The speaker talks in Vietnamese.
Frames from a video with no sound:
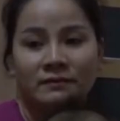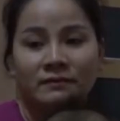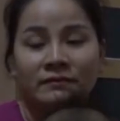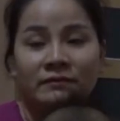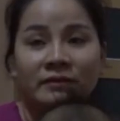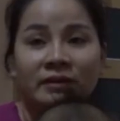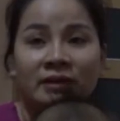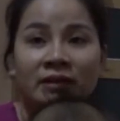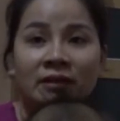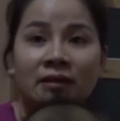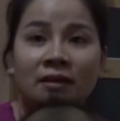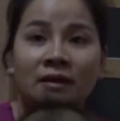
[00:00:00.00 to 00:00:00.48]

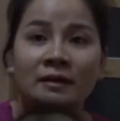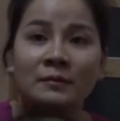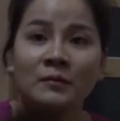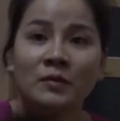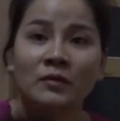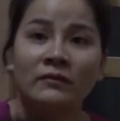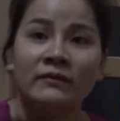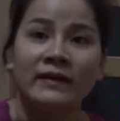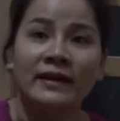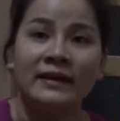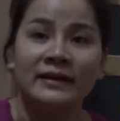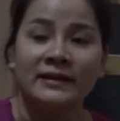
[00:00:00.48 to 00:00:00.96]
Vì
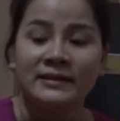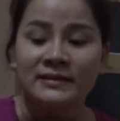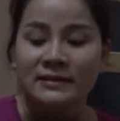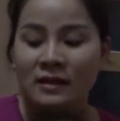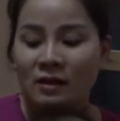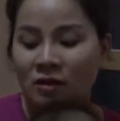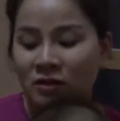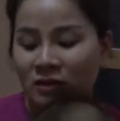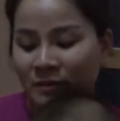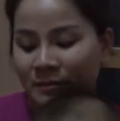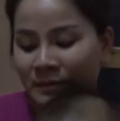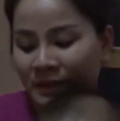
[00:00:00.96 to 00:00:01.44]
một vài lý
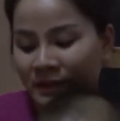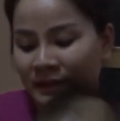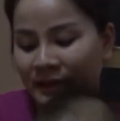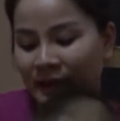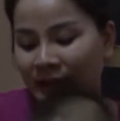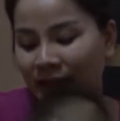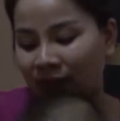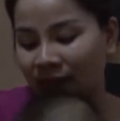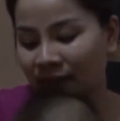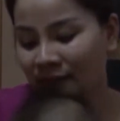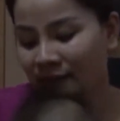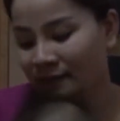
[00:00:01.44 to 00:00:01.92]
do thì mình
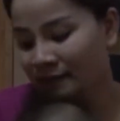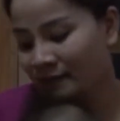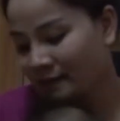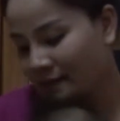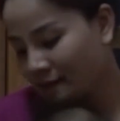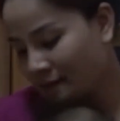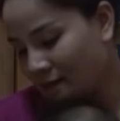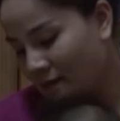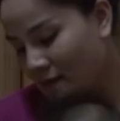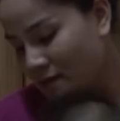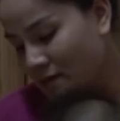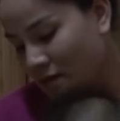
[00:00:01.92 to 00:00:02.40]
đã
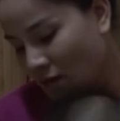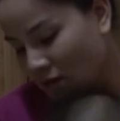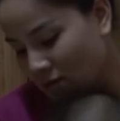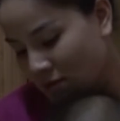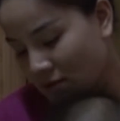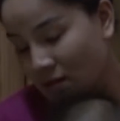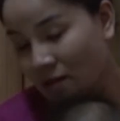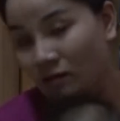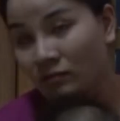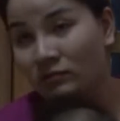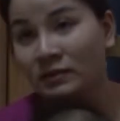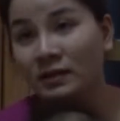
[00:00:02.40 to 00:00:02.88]
lựa chọn
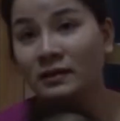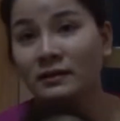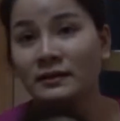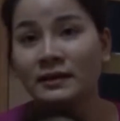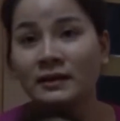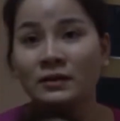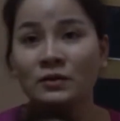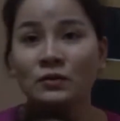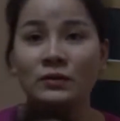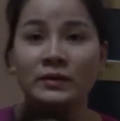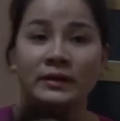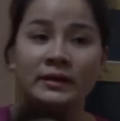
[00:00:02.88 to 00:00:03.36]
sữa công thức để
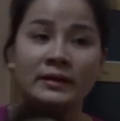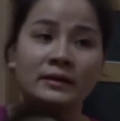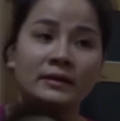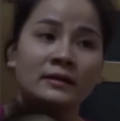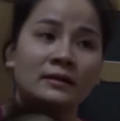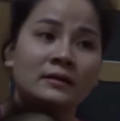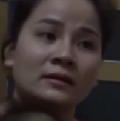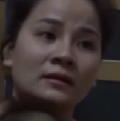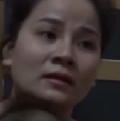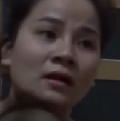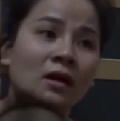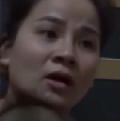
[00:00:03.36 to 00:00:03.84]
nuôi
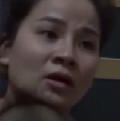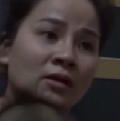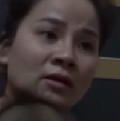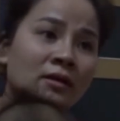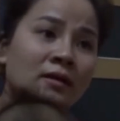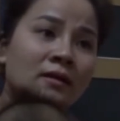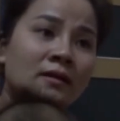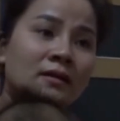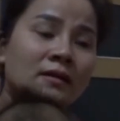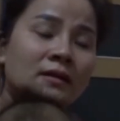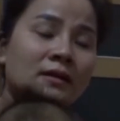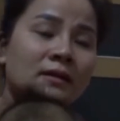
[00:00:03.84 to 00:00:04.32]
con.
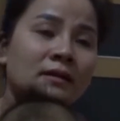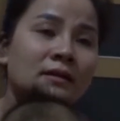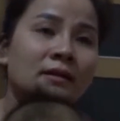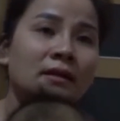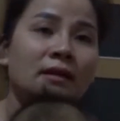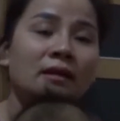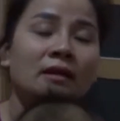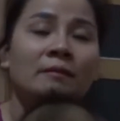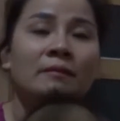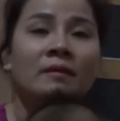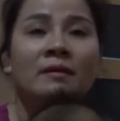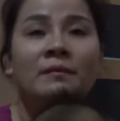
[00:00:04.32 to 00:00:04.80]

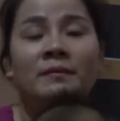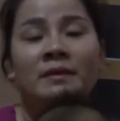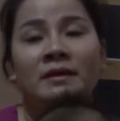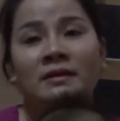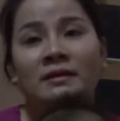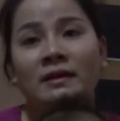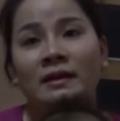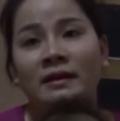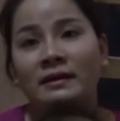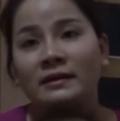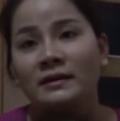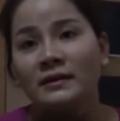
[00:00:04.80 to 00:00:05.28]
Nhưng mà mình
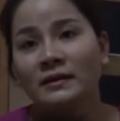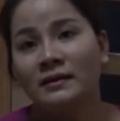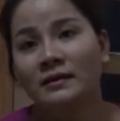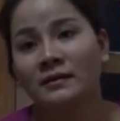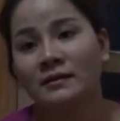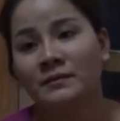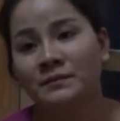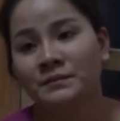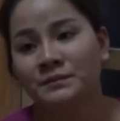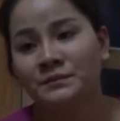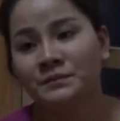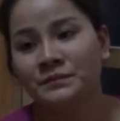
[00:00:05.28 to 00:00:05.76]
thấy thì
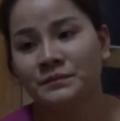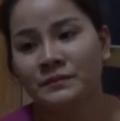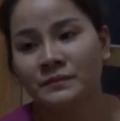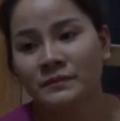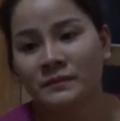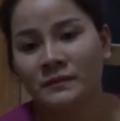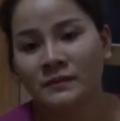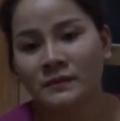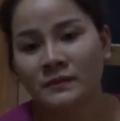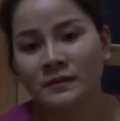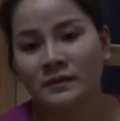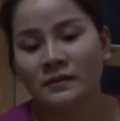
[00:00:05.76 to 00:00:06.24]

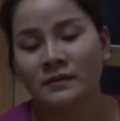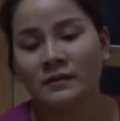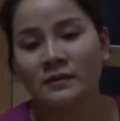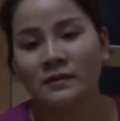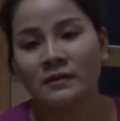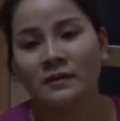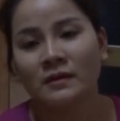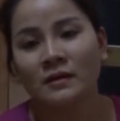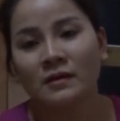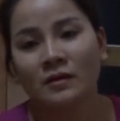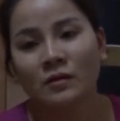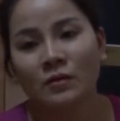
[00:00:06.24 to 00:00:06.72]

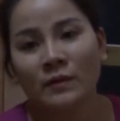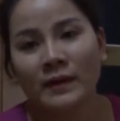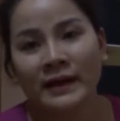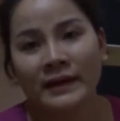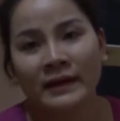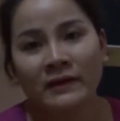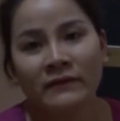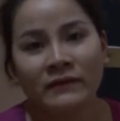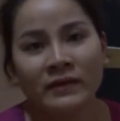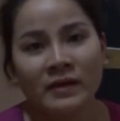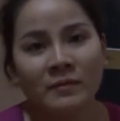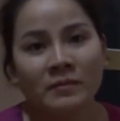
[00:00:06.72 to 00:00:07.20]
ngoài
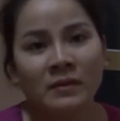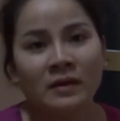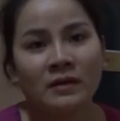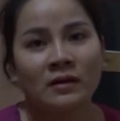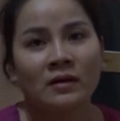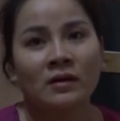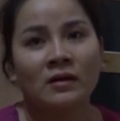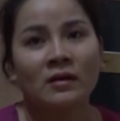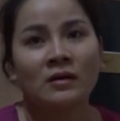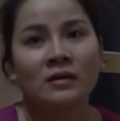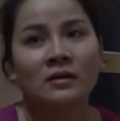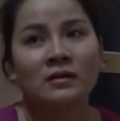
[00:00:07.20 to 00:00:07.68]
cái việc mà
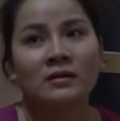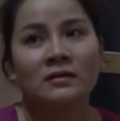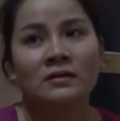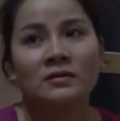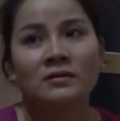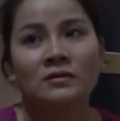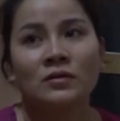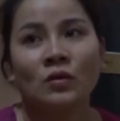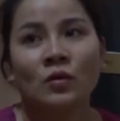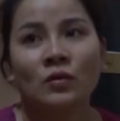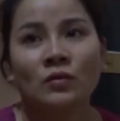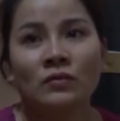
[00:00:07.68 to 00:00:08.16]
nó
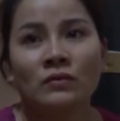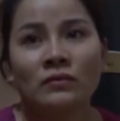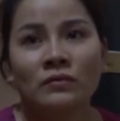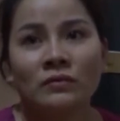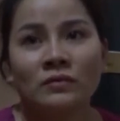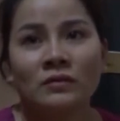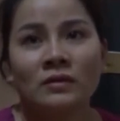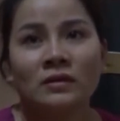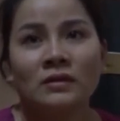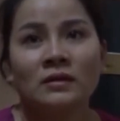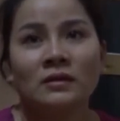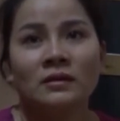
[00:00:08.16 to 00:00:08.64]

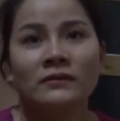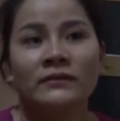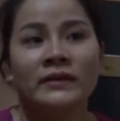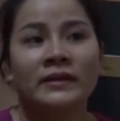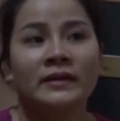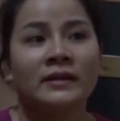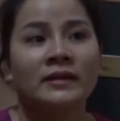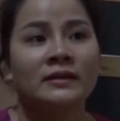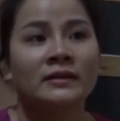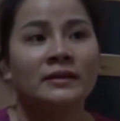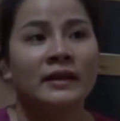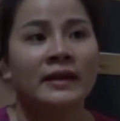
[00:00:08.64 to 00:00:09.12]
tốn về
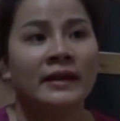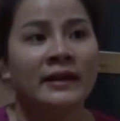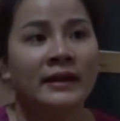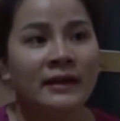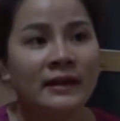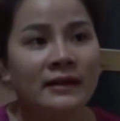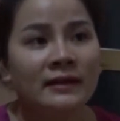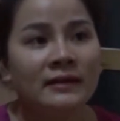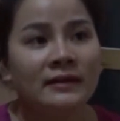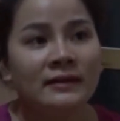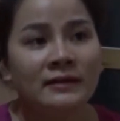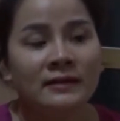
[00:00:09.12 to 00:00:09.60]
kinh
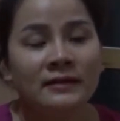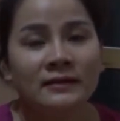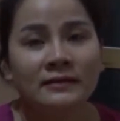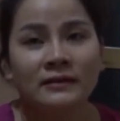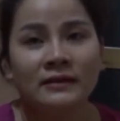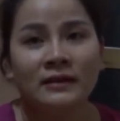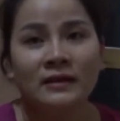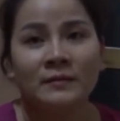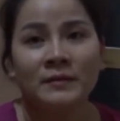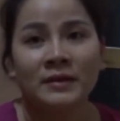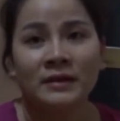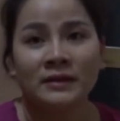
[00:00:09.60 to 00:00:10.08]
tế
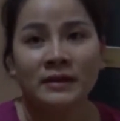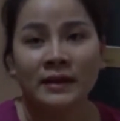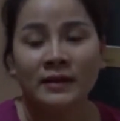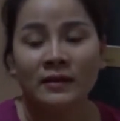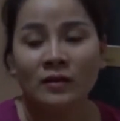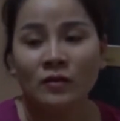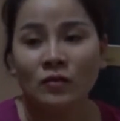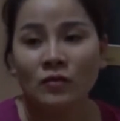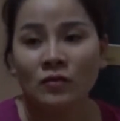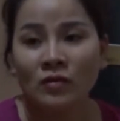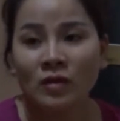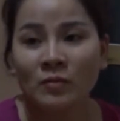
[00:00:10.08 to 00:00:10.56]
thì mình thấy
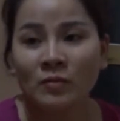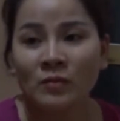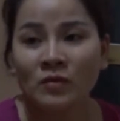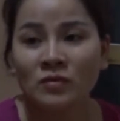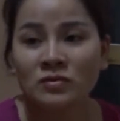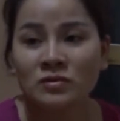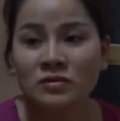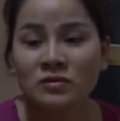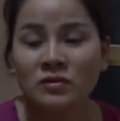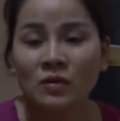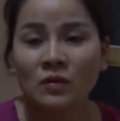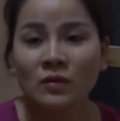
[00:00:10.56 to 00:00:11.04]
nó cũng có một
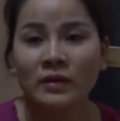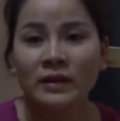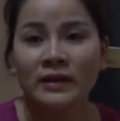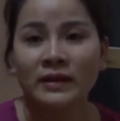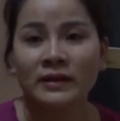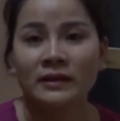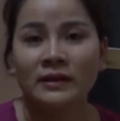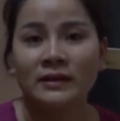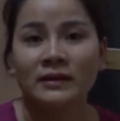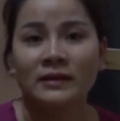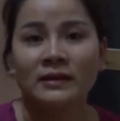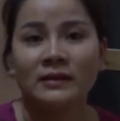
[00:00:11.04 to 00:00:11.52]
số
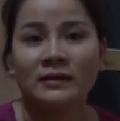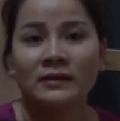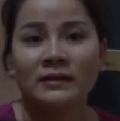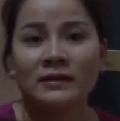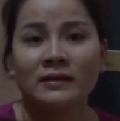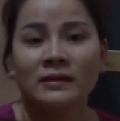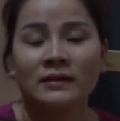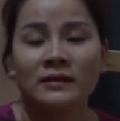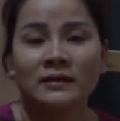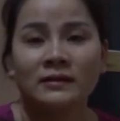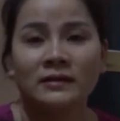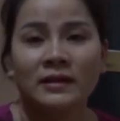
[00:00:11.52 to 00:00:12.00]
cái
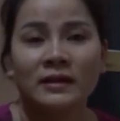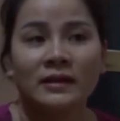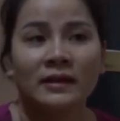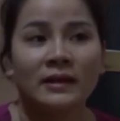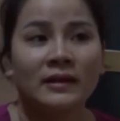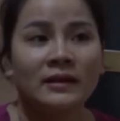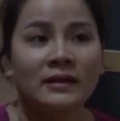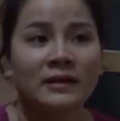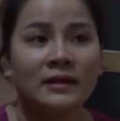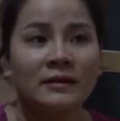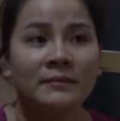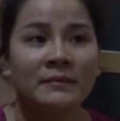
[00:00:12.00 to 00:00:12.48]
tiện
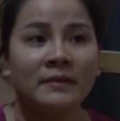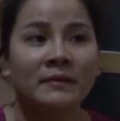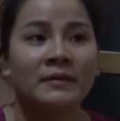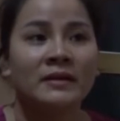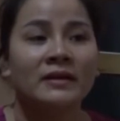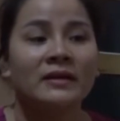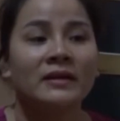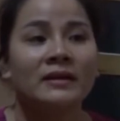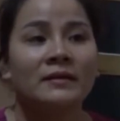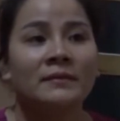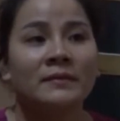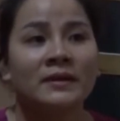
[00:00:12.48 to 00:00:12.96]
ích
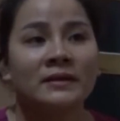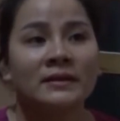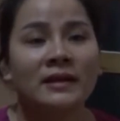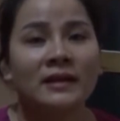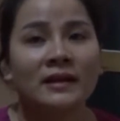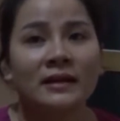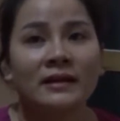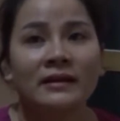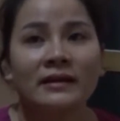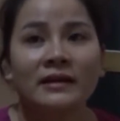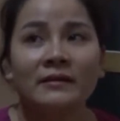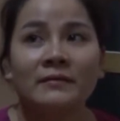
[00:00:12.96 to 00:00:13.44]
khi mà nhất
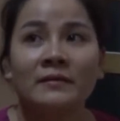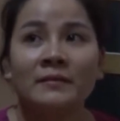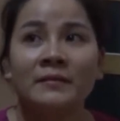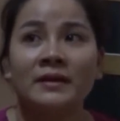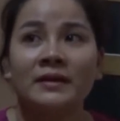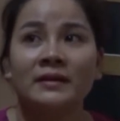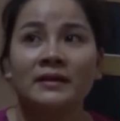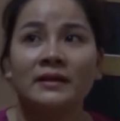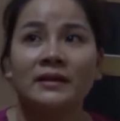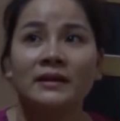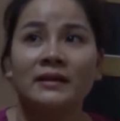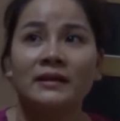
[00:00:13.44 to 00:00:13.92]
là khi mà mình đi
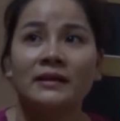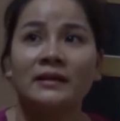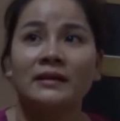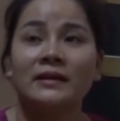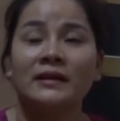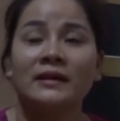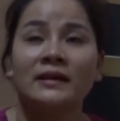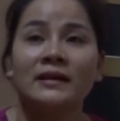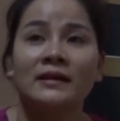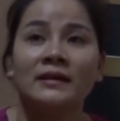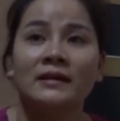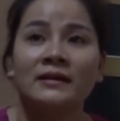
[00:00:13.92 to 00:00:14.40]

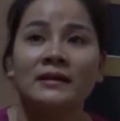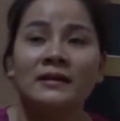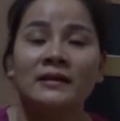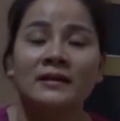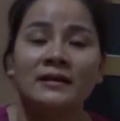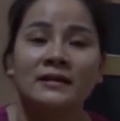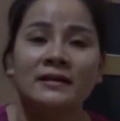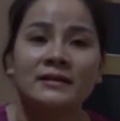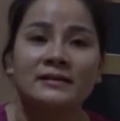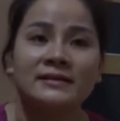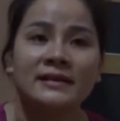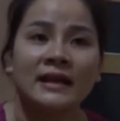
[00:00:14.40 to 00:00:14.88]

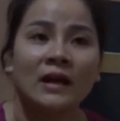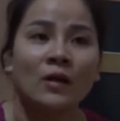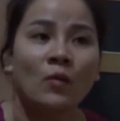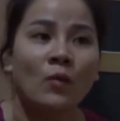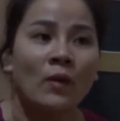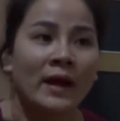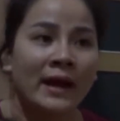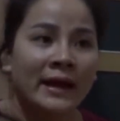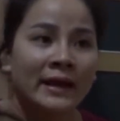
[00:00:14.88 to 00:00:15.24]
ra ngoài